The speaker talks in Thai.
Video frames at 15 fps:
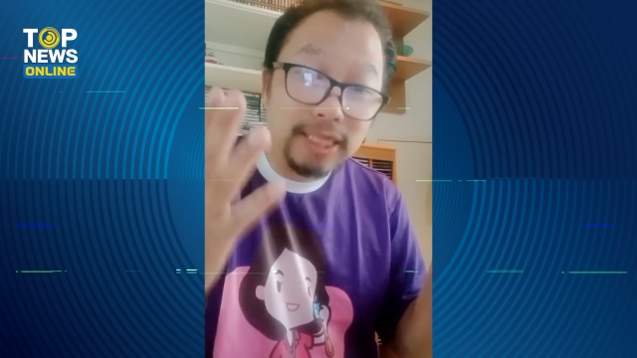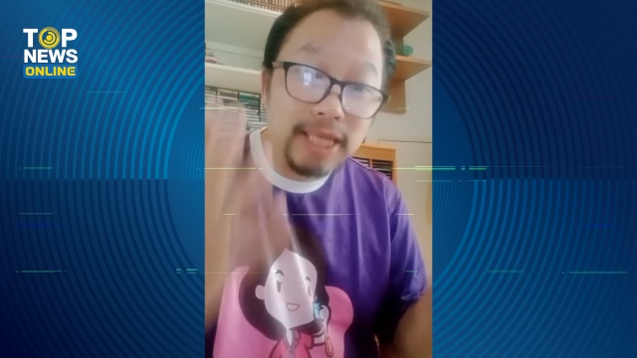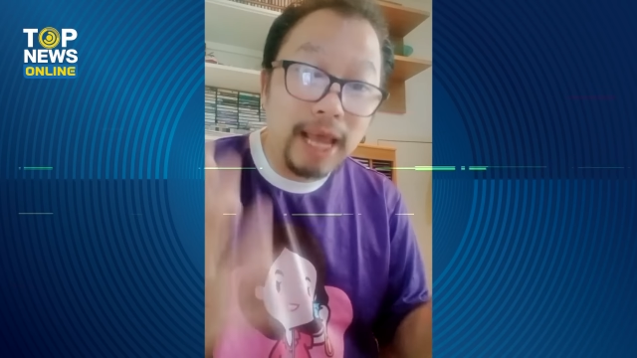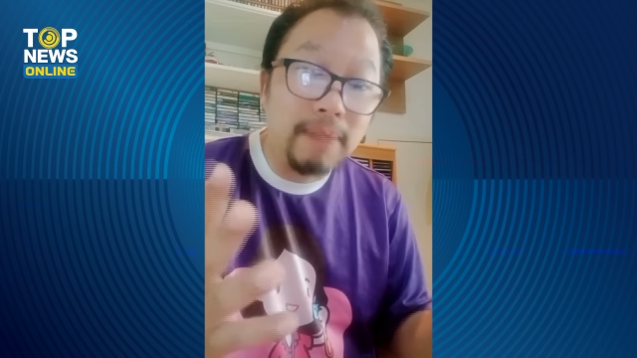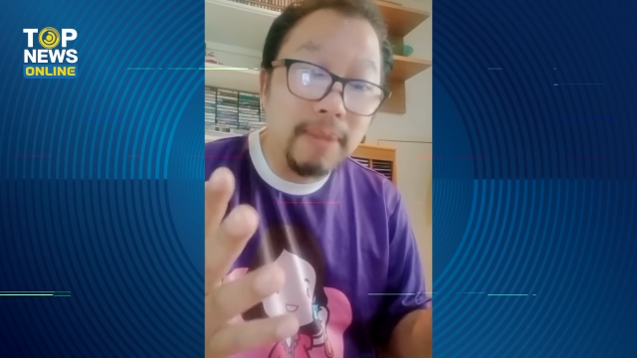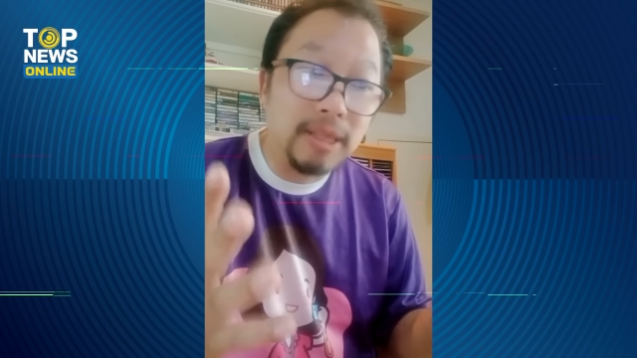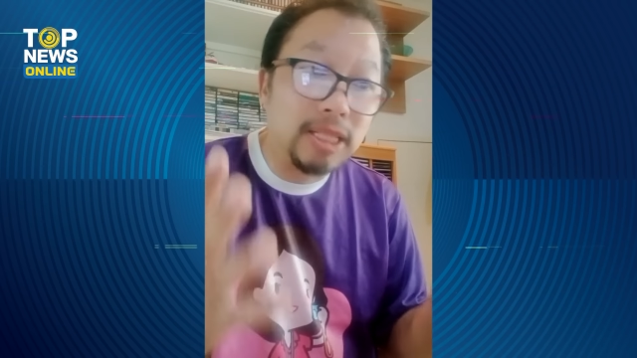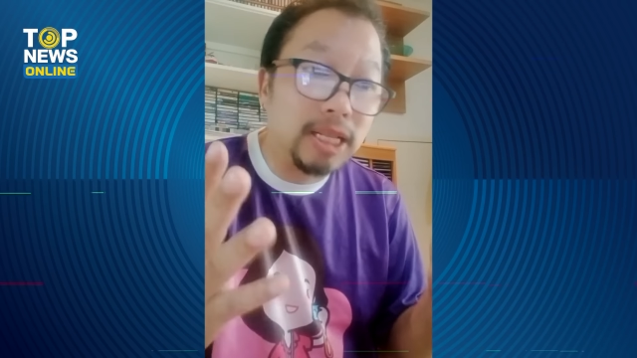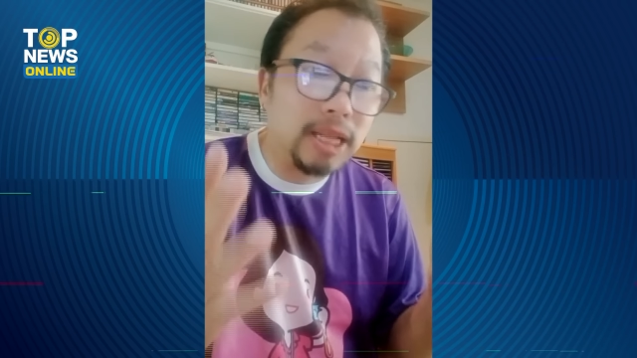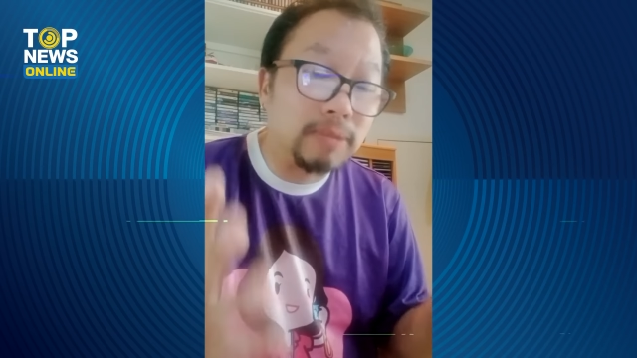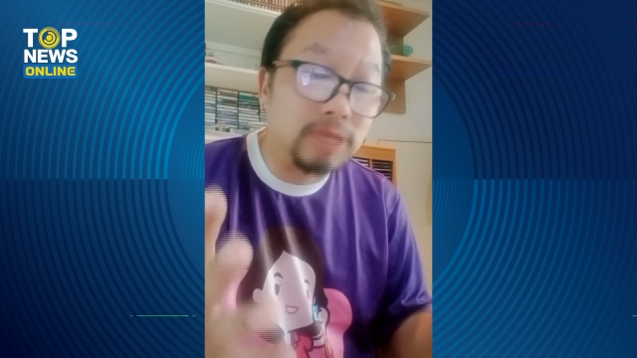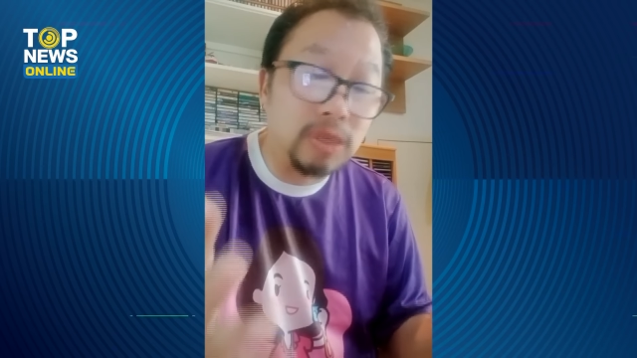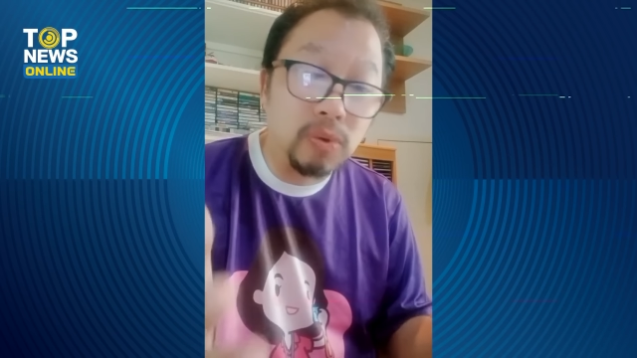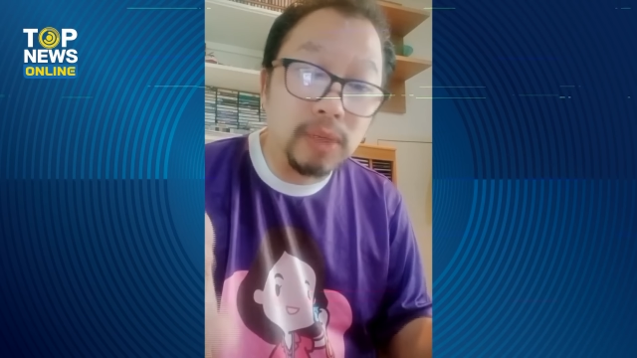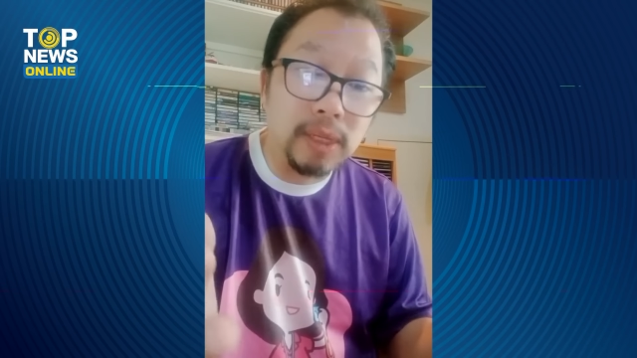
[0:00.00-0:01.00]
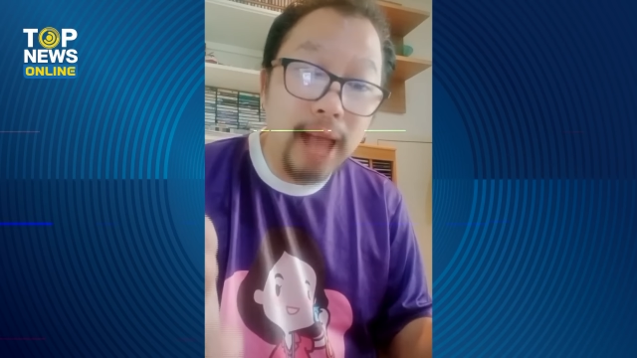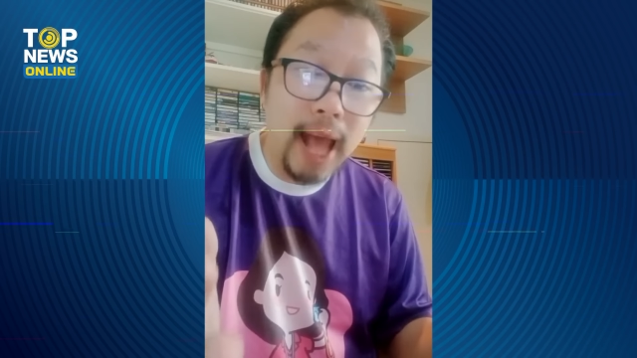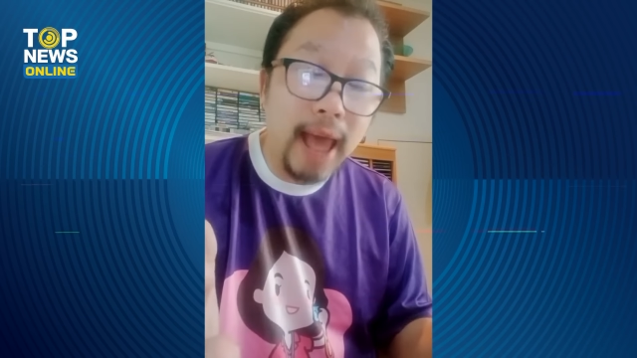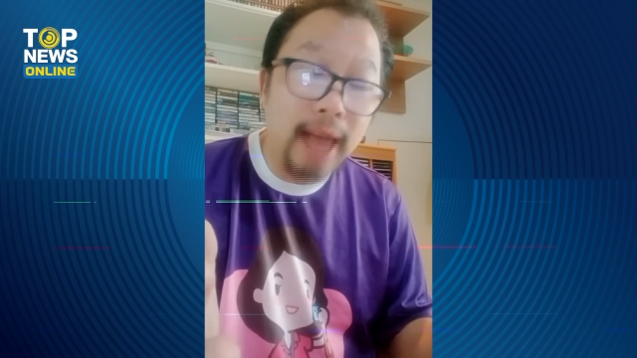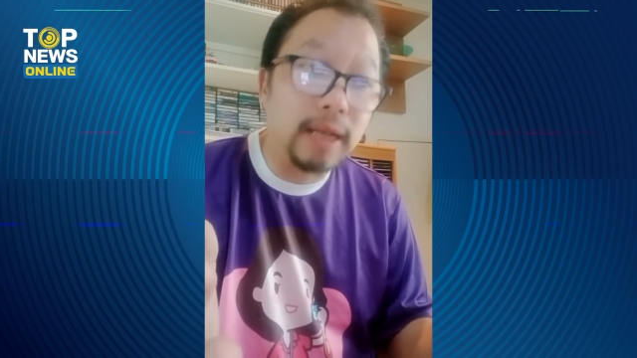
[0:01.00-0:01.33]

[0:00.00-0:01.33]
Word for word: ฉันไม่สนับสนุนกา